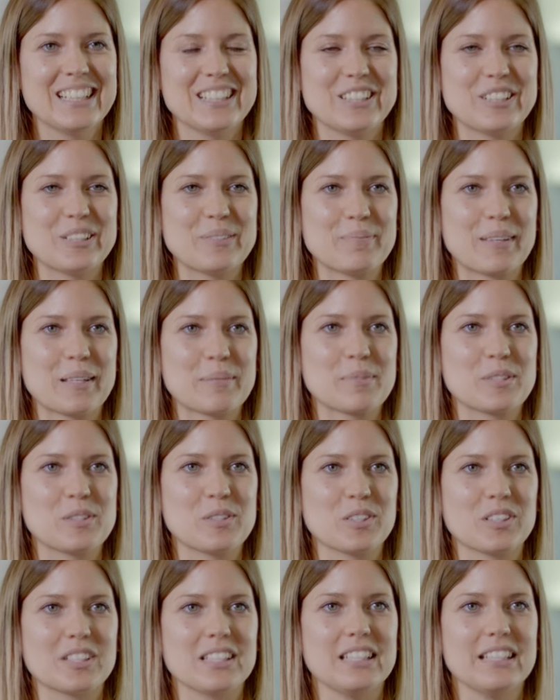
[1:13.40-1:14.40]
ähm, gibt es
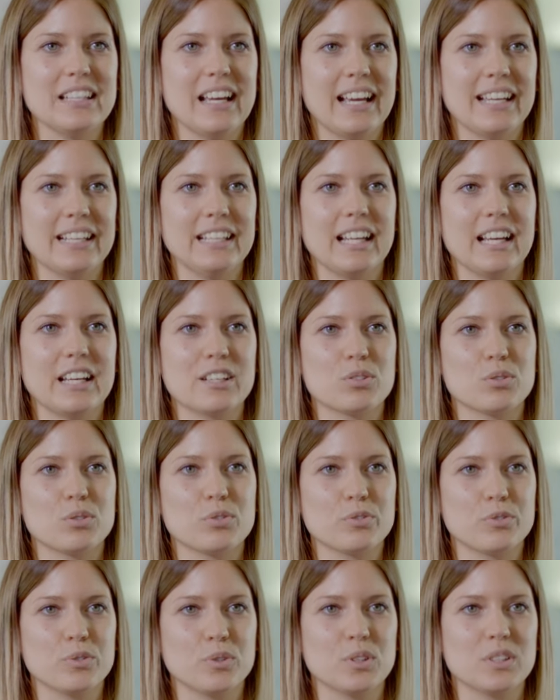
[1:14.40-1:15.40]
noch die
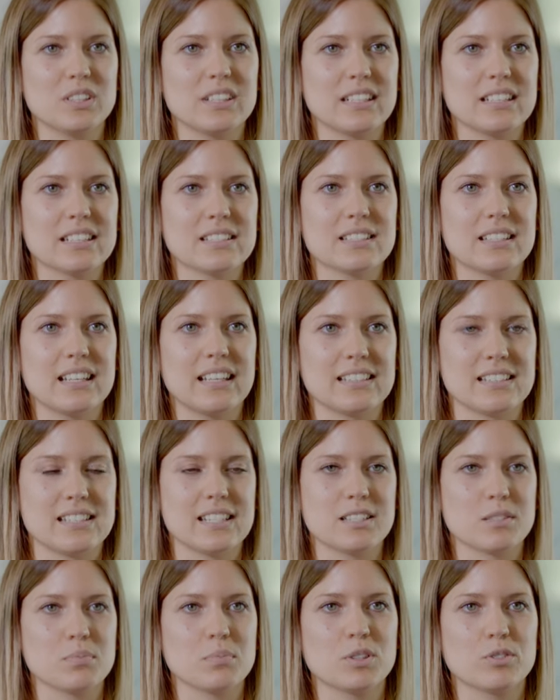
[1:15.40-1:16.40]
Einladung für das
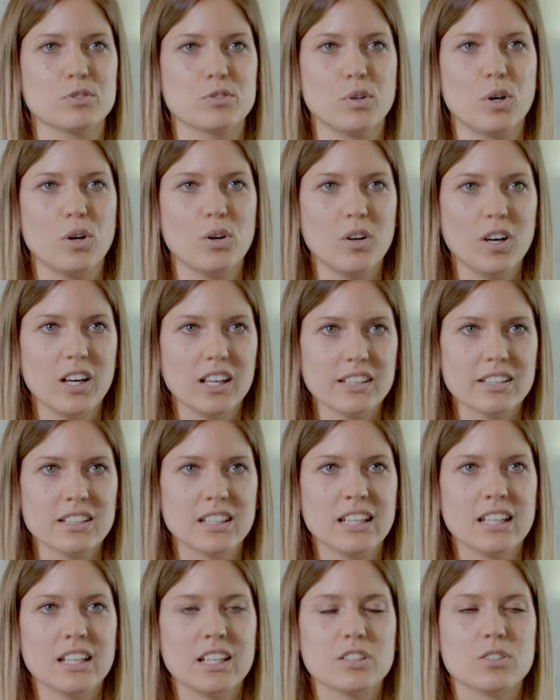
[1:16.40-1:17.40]
Assessment vor Ort.
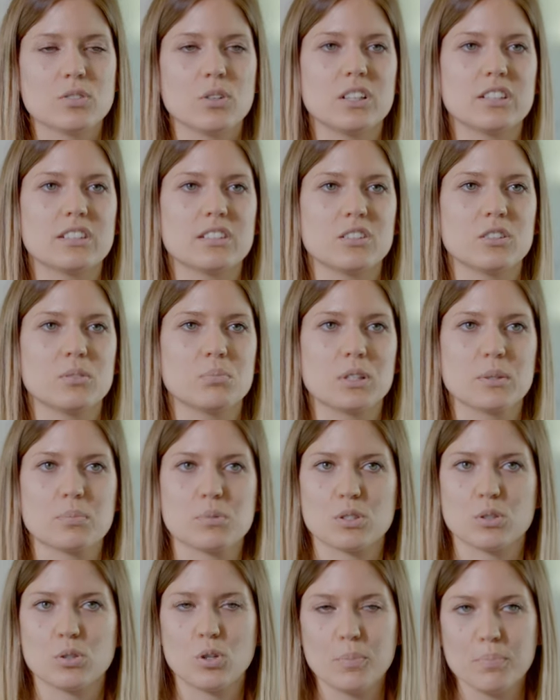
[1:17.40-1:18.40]
Dort ähm, gibt
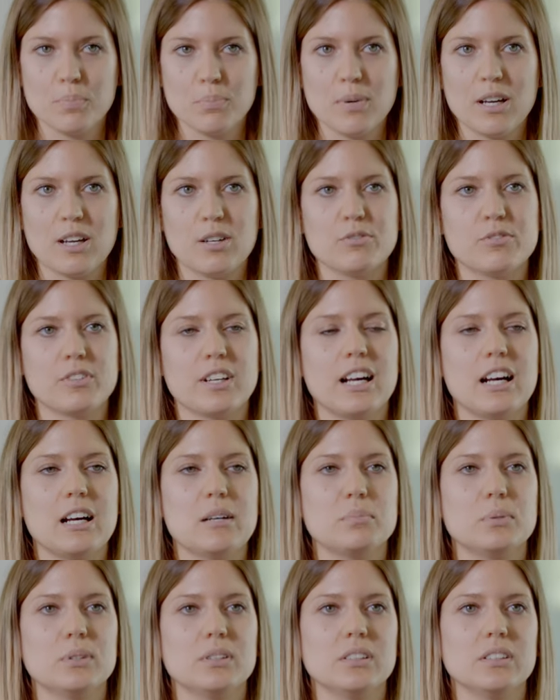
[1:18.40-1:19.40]
es eine
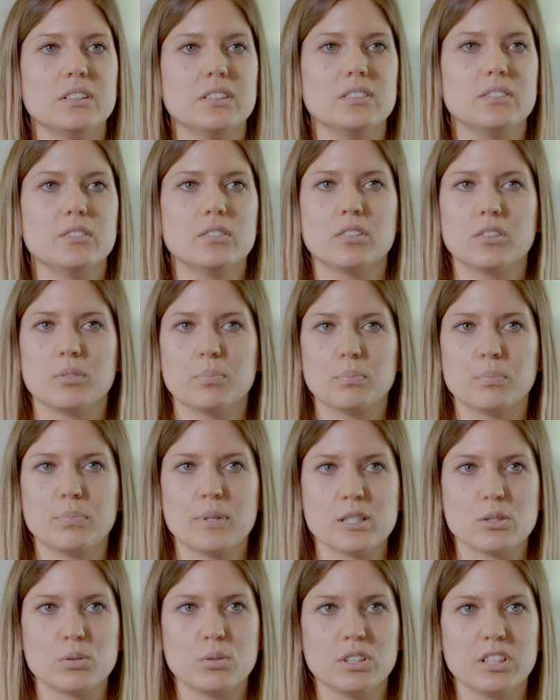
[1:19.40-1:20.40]
Gruppenaufgabe, ein ähm,
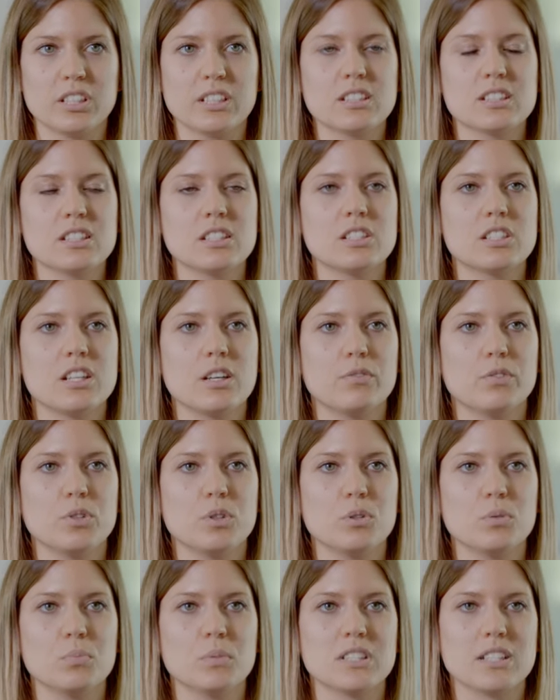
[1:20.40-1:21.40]
persönliches
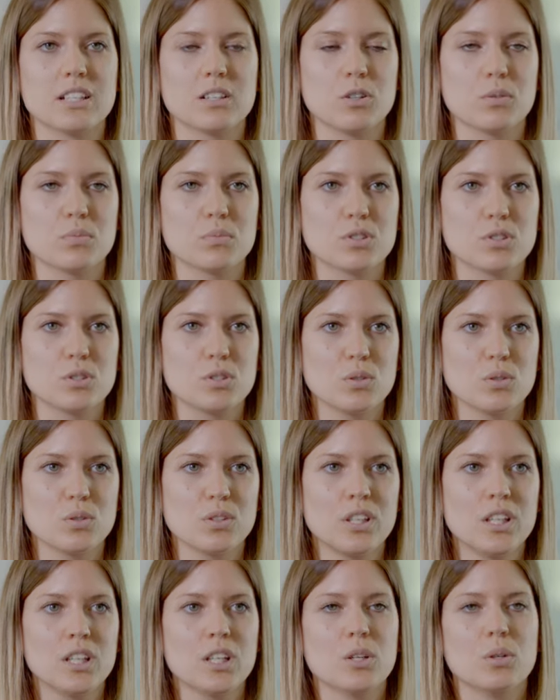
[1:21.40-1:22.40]
Interview mit der
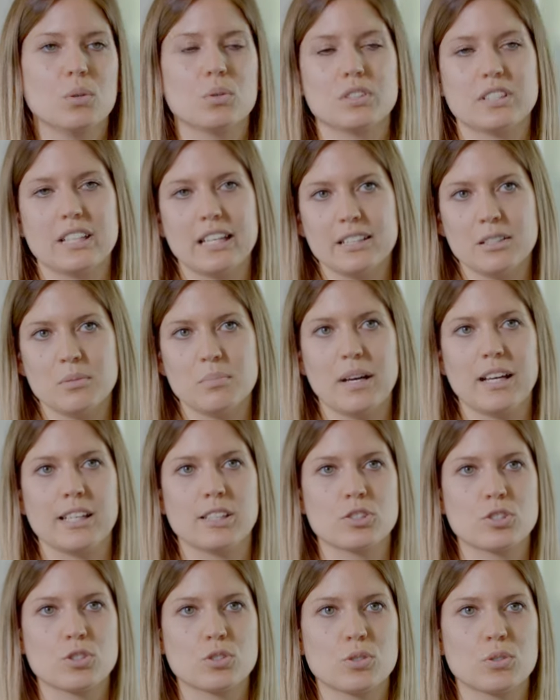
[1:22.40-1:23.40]
Kommission und dann im
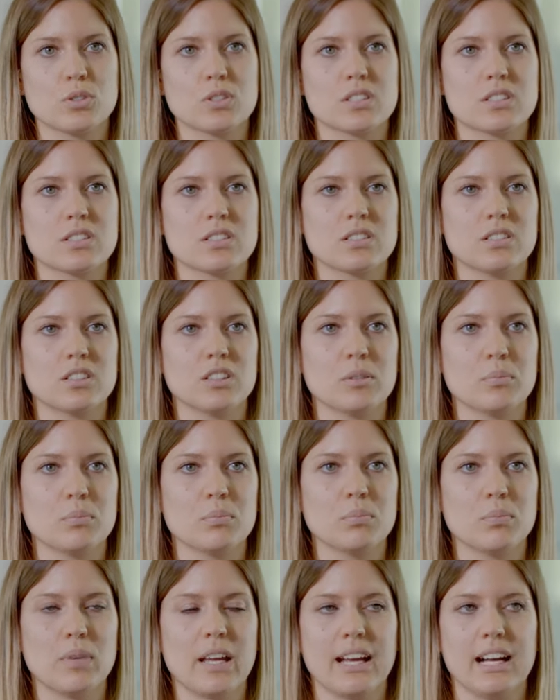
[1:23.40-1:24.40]
Anschluss
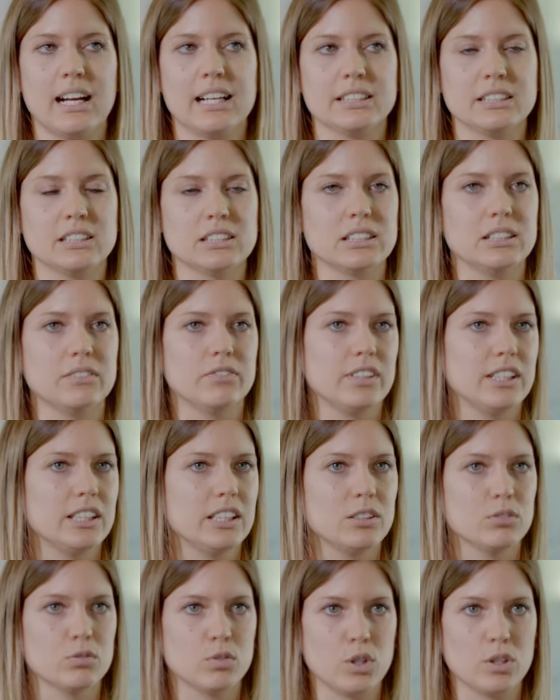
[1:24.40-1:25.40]
ähm, erhalten Sie in
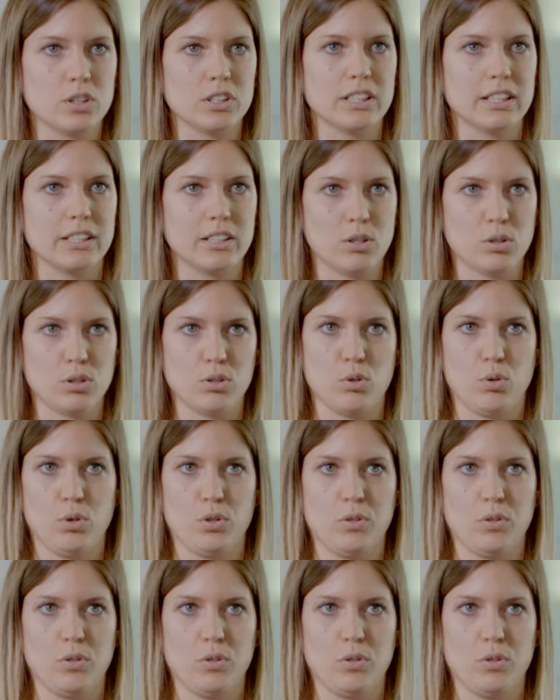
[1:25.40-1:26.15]
wenigen Wochen dann auch eine